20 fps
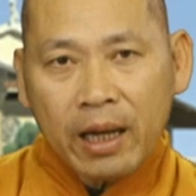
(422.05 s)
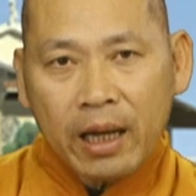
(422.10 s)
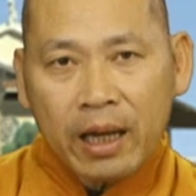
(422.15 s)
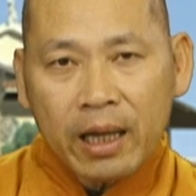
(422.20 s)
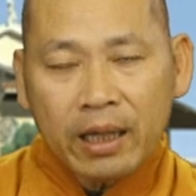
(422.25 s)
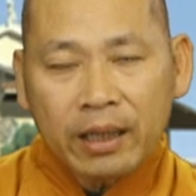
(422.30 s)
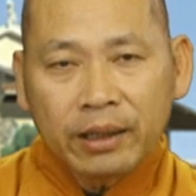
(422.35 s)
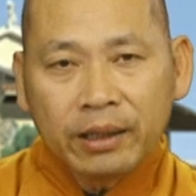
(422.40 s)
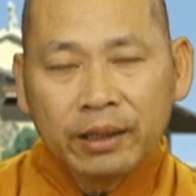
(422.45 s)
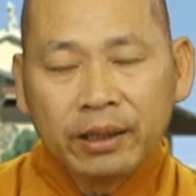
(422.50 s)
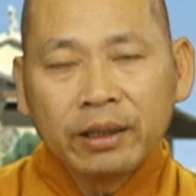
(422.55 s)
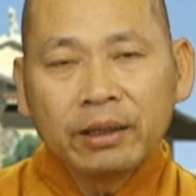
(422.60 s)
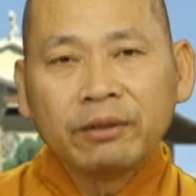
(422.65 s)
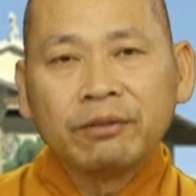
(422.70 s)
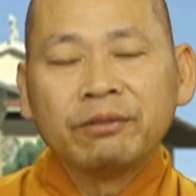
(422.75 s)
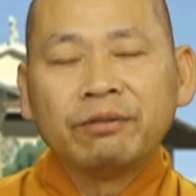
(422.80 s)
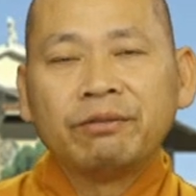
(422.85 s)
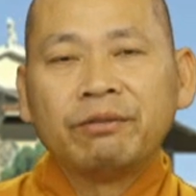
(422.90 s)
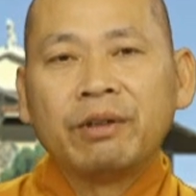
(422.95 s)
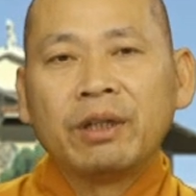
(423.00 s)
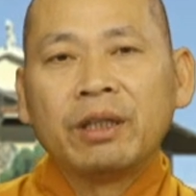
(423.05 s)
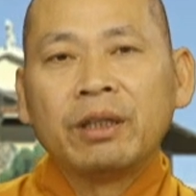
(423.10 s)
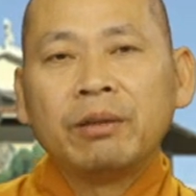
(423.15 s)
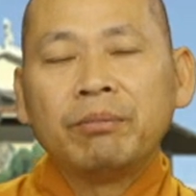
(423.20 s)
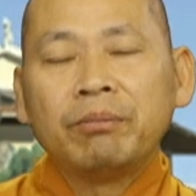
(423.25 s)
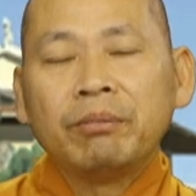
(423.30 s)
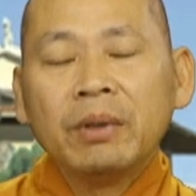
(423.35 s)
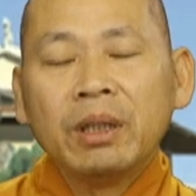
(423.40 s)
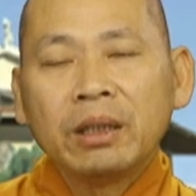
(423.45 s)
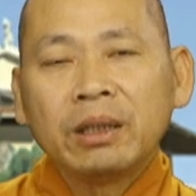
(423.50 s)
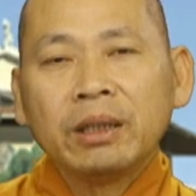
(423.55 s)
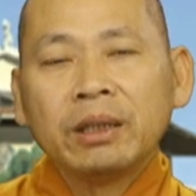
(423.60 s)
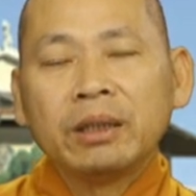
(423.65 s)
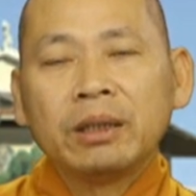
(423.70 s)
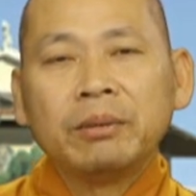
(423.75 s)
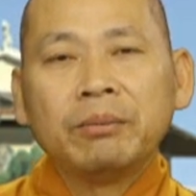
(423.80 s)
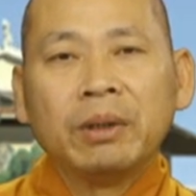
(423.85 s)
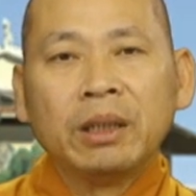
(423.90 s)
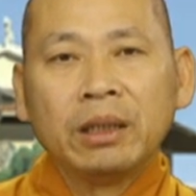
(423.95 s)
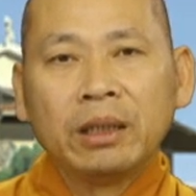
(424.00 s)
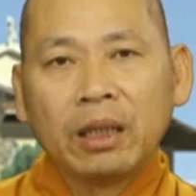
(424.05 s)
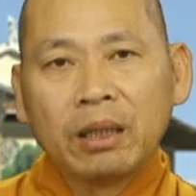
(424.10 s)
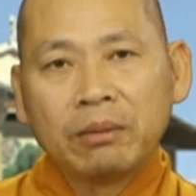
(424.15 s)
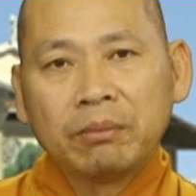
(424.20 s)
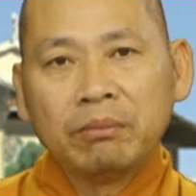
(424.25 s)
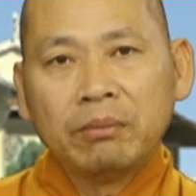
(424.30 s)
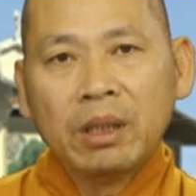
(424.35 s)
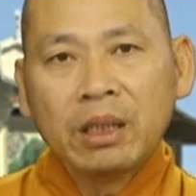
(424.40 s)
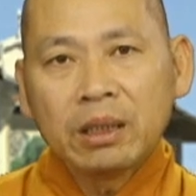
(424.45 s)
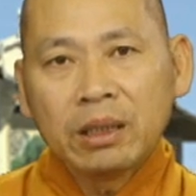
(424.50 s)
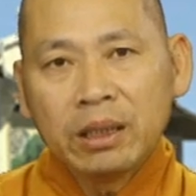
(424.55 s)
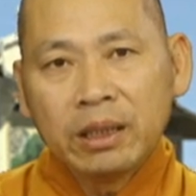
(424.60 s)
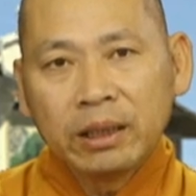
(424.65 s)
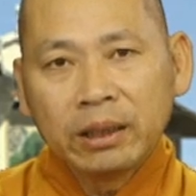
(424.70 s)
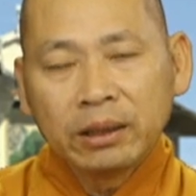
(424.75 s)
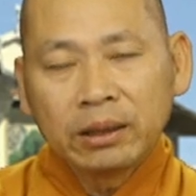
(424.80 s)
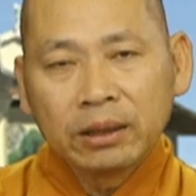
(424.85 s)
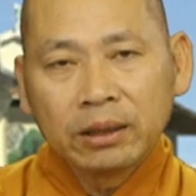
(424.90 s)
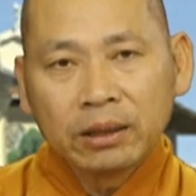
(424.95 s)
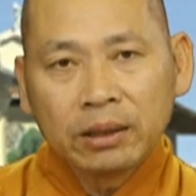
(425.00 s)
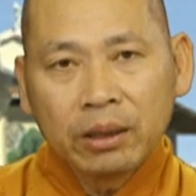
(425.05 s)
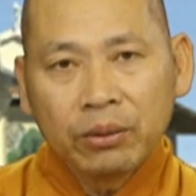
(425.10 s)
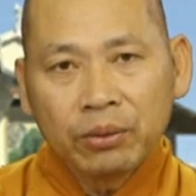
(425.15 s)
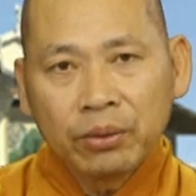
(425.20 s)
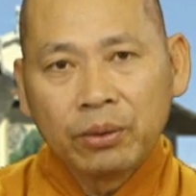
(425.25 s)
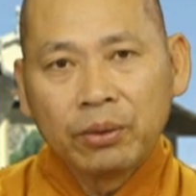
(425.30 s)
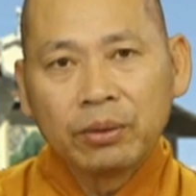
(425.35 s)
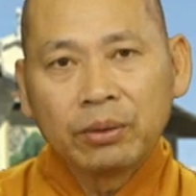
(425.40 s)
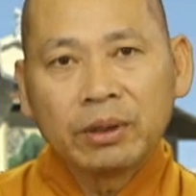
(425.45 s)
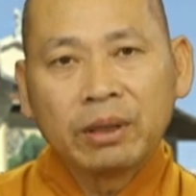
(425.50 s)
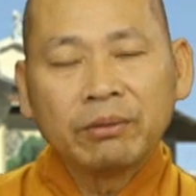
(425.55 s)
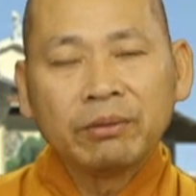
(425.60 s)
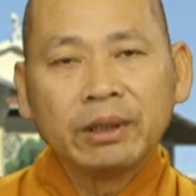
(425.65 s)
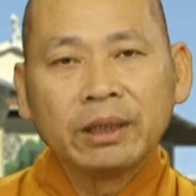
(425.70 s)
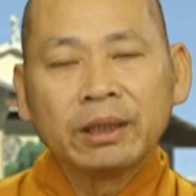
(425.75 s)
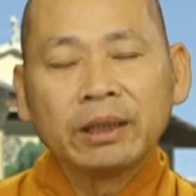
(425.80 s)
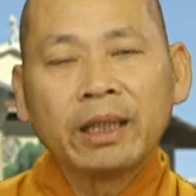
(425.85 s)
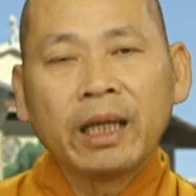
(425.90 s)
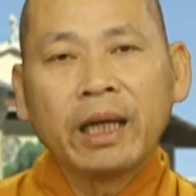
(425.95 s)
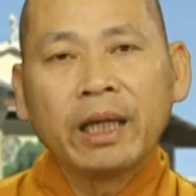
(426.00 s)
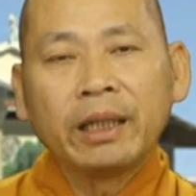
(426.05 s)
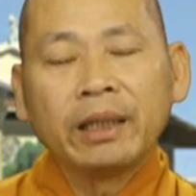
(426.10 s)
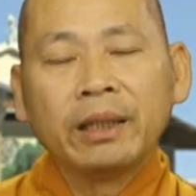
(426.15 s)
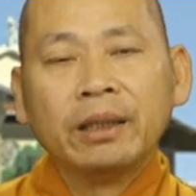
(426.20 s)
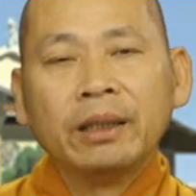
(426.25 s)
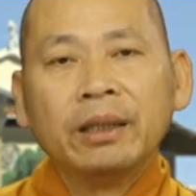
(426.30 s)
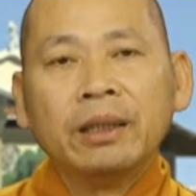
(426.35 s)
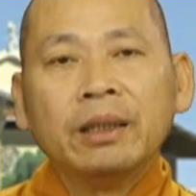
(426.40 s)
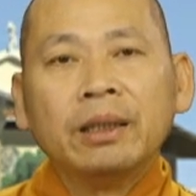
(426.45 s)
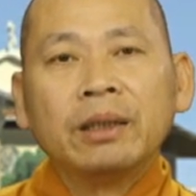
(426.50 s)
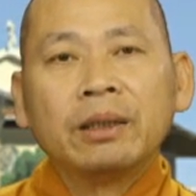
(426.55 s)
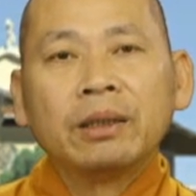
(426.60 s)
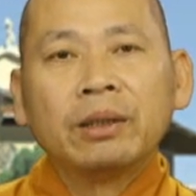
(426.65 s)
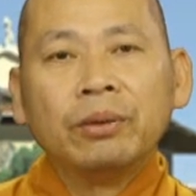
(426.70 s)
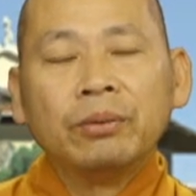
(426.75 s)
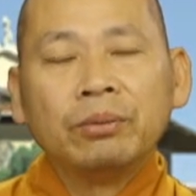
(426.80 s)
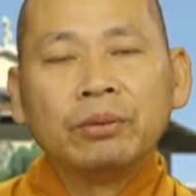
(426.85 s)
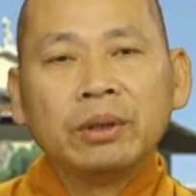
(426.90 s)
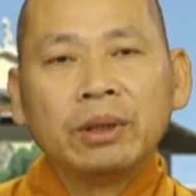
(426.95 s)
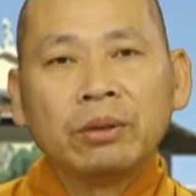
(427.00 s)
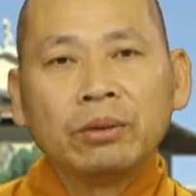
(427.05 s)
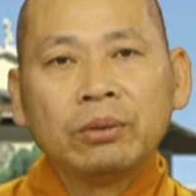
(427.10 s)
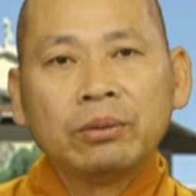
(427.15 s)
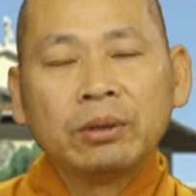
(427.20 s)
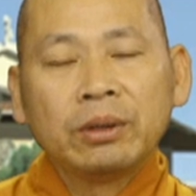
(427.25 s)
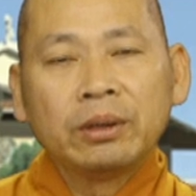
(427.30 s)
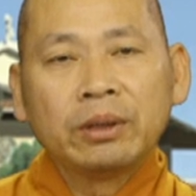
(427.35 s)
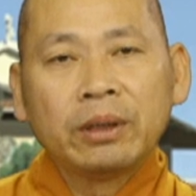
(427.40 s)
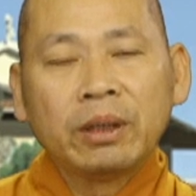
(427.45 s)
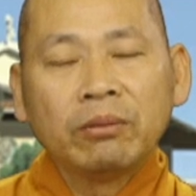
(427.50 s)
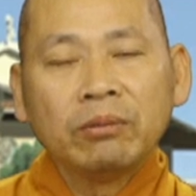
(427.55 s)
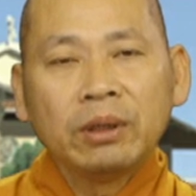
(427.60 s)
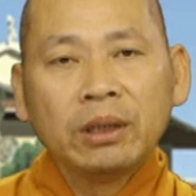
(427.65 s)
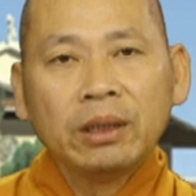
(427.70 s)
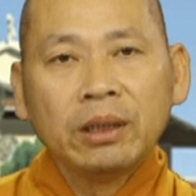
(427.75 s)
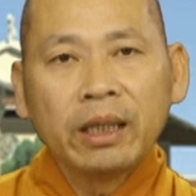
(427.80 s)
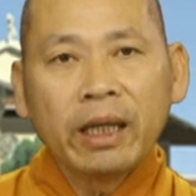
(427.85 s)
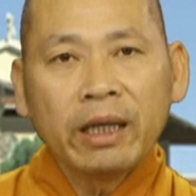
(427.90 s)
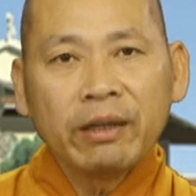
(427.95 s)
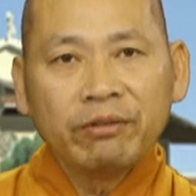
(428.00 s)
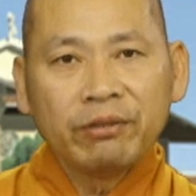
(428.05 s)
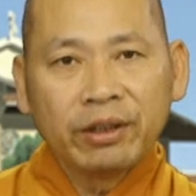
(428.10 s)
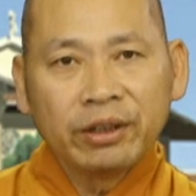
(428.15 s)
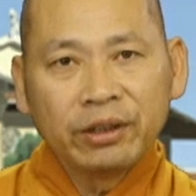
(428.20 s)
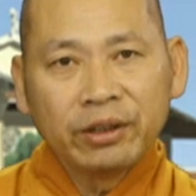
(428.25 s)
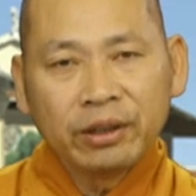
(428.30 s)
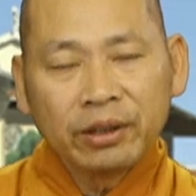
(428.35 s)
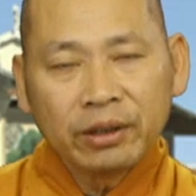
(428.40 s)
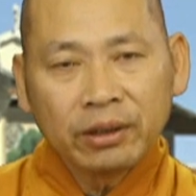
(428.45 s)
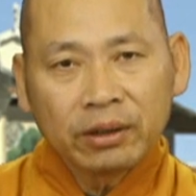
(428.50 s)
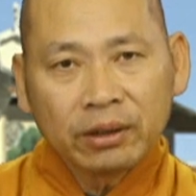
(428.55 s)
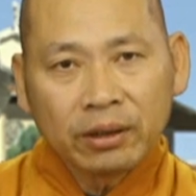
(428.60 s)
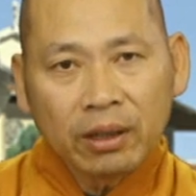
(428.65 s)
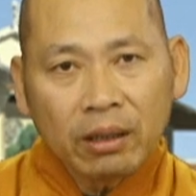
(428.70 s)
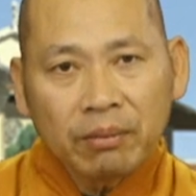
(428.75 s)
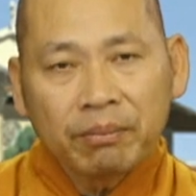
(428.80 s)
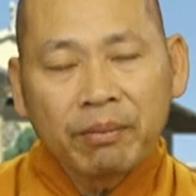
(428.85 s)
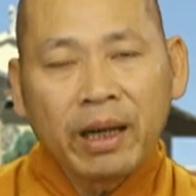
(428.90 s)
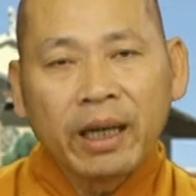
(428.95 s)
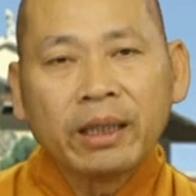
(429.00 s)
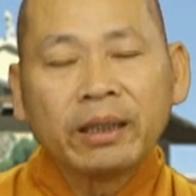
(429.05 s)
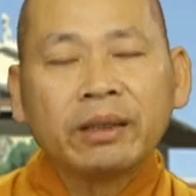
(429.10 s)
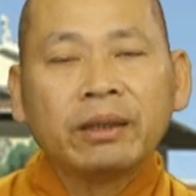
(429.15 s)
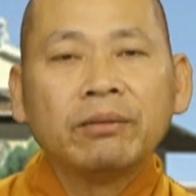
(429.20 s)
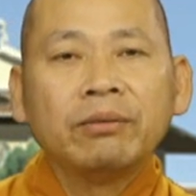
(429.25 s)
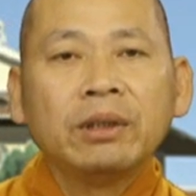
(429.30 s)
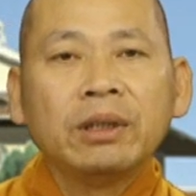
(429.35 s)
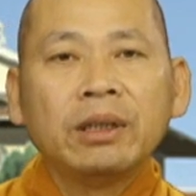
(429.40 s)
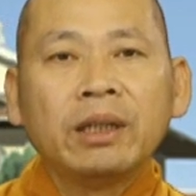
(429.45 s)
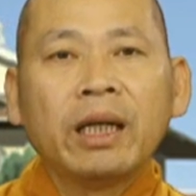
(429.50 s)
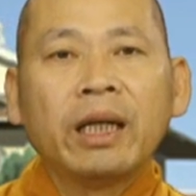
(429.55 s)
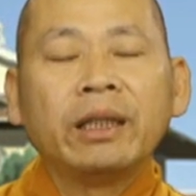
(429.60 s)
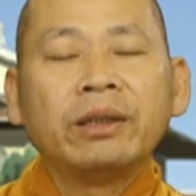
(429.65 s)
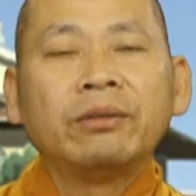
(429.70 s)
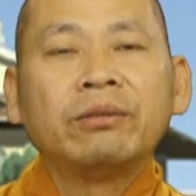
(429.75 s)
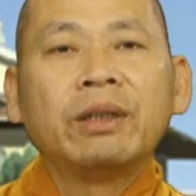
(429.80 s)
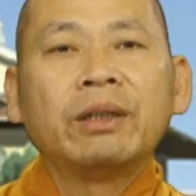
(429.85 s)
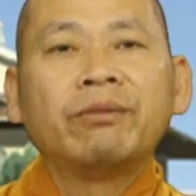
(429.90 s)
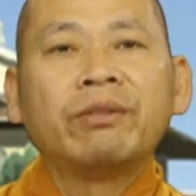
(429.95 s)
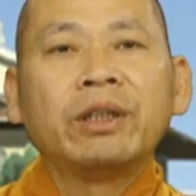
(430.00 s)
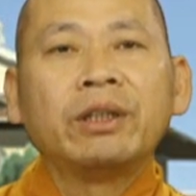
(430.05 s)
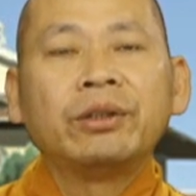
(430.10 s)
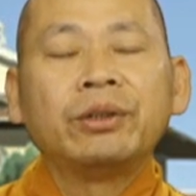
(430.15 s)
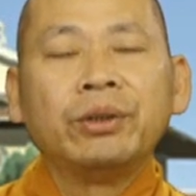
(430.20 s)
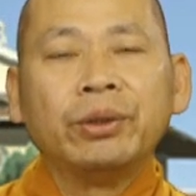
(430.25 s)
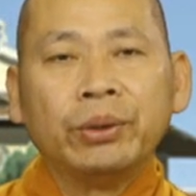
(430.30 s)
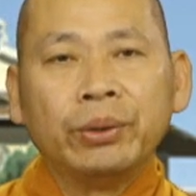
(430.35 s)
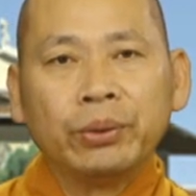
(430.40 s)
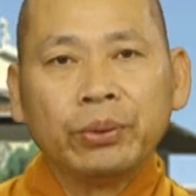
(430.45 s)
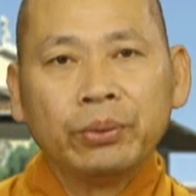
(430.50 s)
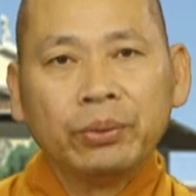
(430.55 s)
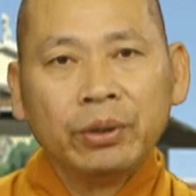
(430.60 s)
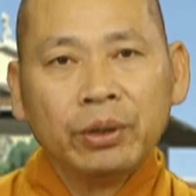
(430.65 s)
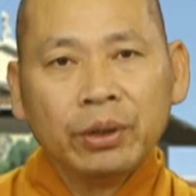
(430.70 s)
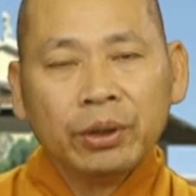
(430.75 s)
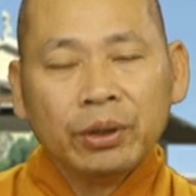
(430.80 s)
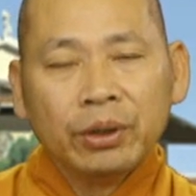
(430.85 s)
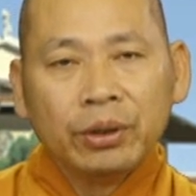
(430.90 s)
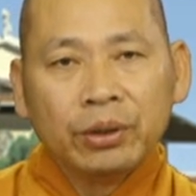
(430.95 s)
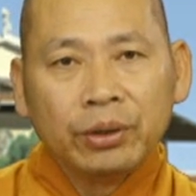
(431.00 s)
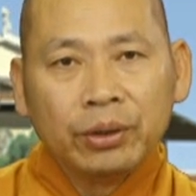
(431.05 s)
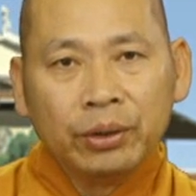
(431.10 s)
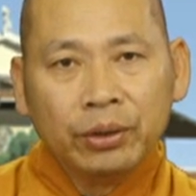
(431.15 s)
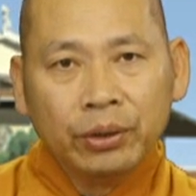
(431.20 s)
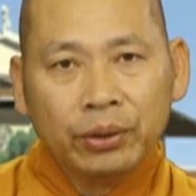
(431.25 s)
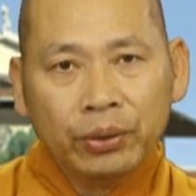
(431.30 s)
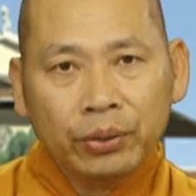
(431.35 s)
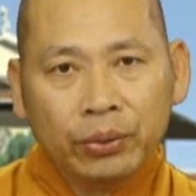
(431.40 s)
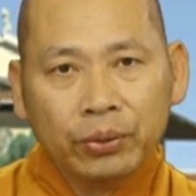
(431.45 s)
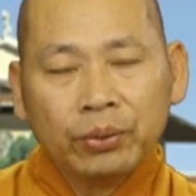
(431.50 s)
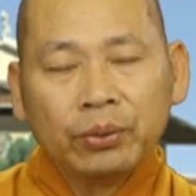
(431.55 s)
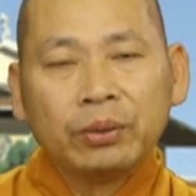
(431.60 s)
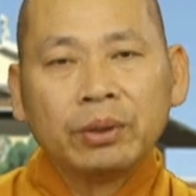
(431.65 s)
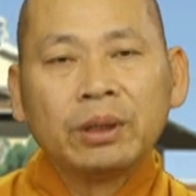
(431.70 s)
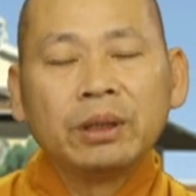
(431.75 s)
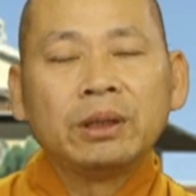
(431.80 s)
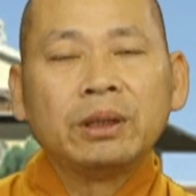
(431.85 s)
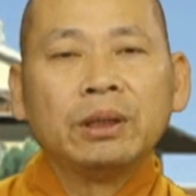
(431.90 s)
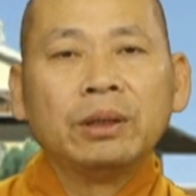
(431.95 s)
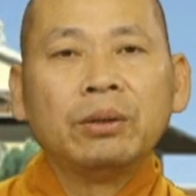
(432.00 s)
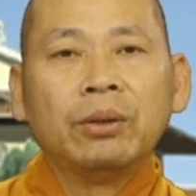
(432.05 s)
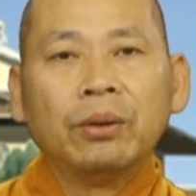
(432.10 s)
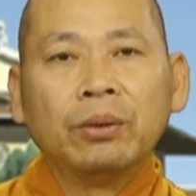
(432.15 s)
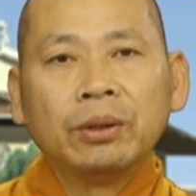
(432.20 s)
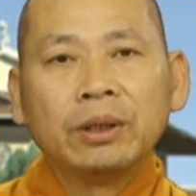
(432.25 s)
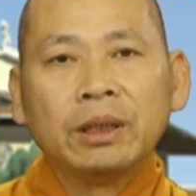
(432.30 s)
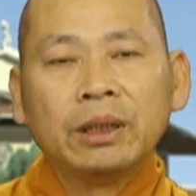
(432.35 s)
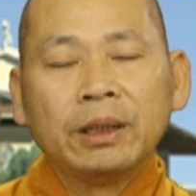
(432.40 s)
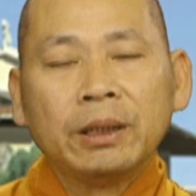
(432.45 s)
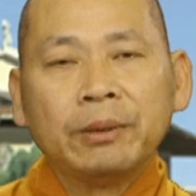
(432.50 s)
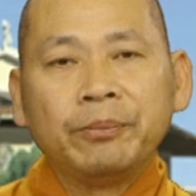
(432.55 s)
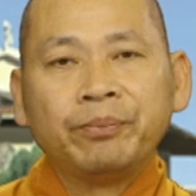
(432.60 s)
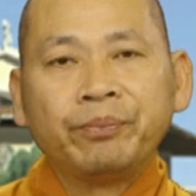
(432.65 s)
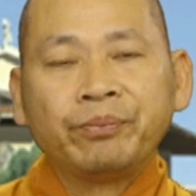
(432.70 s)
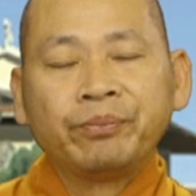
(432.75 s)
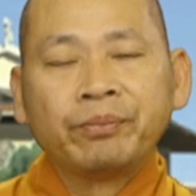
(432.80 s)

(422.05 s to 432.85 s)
an nhiên và nó bớt đi cái bệnh tật bớt đi cái sự đau khổ trong hiện tại cũng như trong tương lai và những cái thất bại trong tương lai chúng ta phải chịu nhiều cái sự khổ sở